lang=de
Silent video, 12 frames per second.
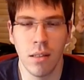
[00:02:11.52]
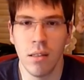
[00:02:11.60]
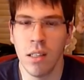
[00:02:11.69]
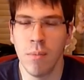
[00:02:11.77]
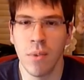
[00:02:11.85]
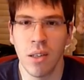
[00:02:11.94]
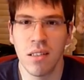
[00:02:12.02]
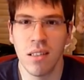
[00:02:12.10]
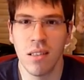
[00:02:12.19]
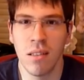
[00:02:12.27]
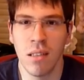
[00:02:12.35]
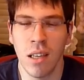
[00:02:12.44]
Im
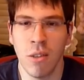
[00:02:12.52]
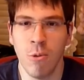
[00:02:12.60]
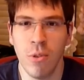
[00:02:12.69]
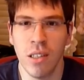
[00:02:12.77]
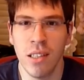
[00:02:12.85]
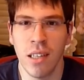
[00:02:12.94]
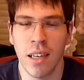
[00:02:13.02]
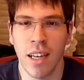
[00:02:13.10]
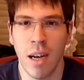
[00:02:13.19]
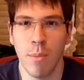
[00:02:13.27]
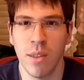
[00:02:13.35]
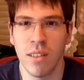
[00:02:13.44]
19. Jahrhundert
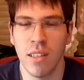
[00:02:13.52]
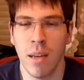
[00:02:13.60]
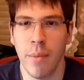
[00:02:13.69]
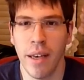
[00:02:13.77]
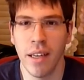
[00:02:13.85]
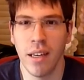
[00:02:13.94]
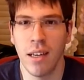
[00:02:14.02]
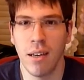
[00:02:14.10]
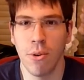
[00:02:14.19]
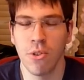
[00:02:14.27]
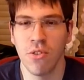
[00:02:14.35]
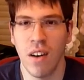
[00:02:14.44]
gab es in Amerika
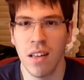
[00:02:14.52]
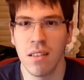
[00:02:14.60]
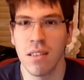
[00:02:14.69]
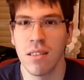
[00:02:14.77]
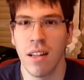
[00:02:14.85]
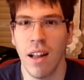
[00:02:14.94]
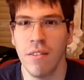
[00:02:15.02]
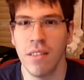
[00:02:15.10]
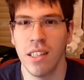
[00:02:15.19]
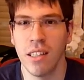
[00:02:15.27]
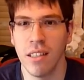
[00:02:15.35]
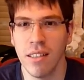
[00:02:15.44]
auch schwarze
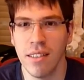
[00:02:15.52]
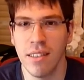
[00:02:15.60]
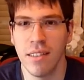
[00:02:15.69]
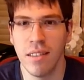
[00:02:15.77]
Sklavenhändler.